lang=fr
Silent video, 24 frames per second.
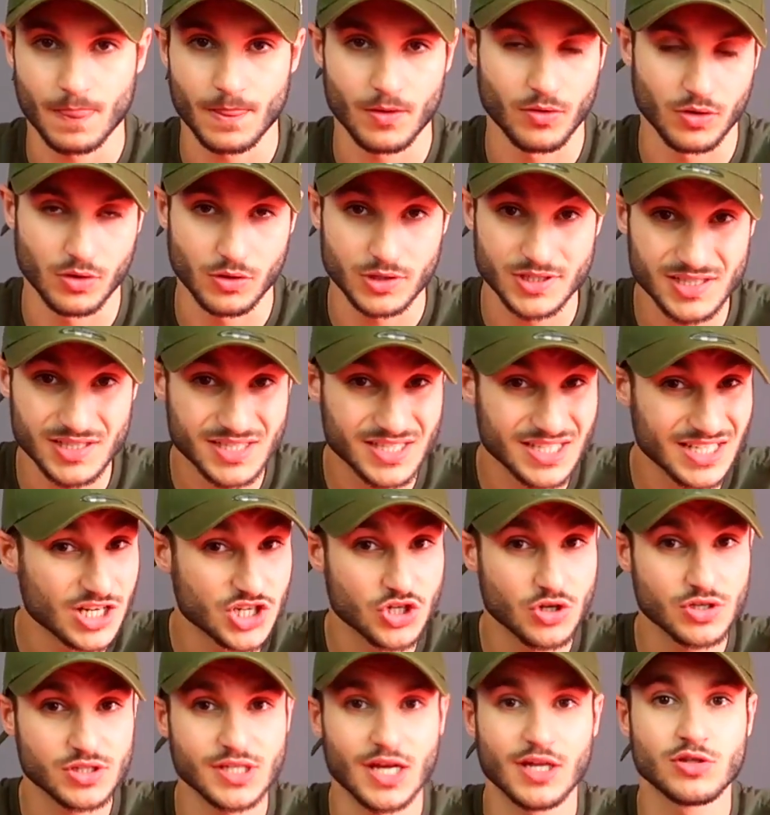Voilà, ça c'est les
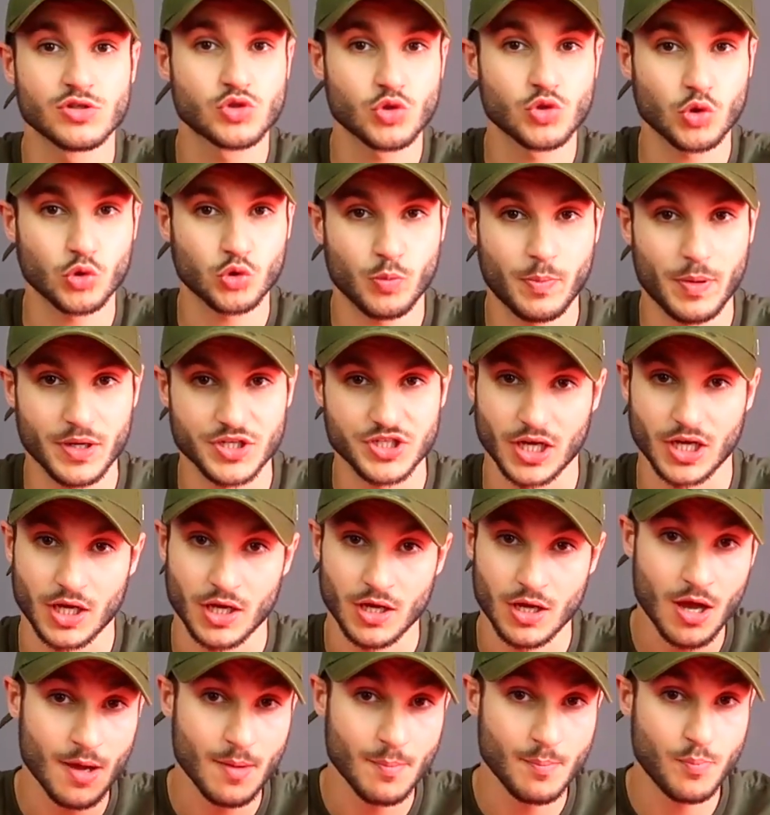choses à ne surtout pas dire.
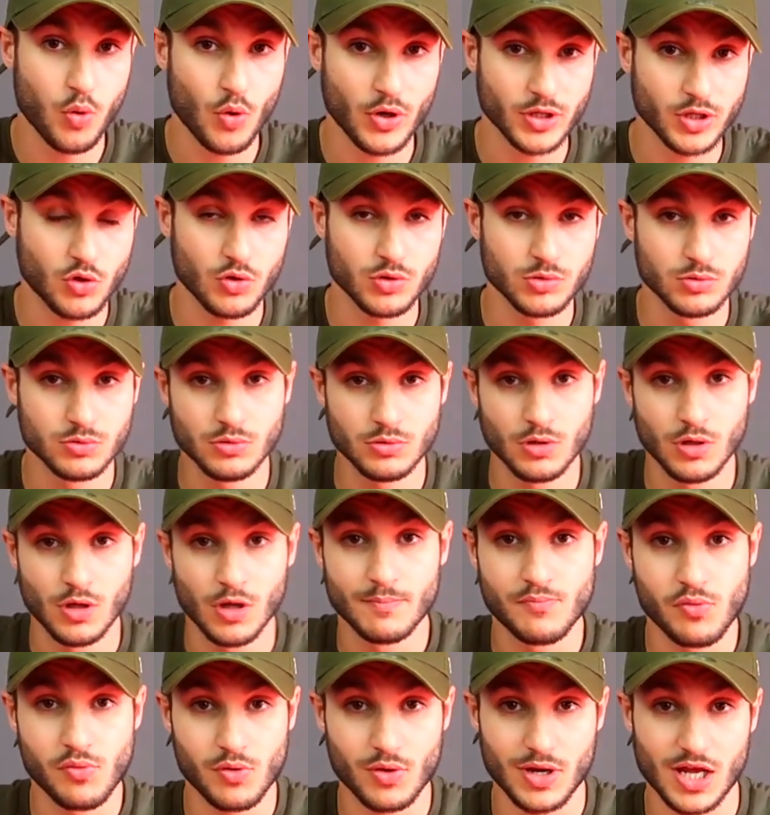Pour être connu,
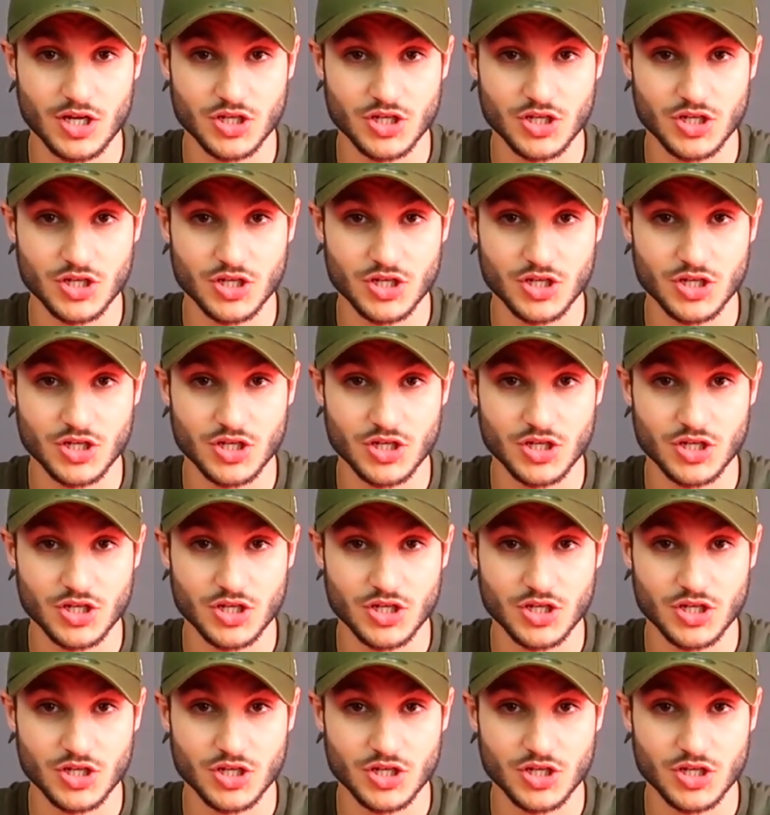pour